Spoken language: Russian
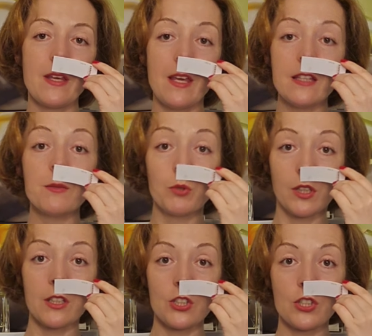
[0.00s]
И этим он,
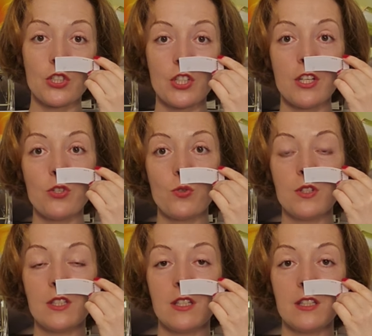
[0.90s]
конечно же, еще
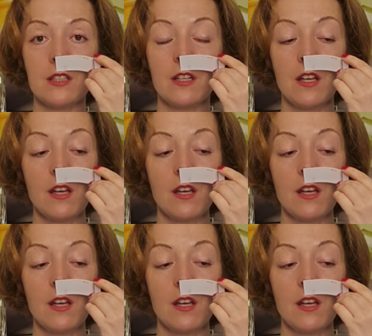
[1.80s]
интереснее.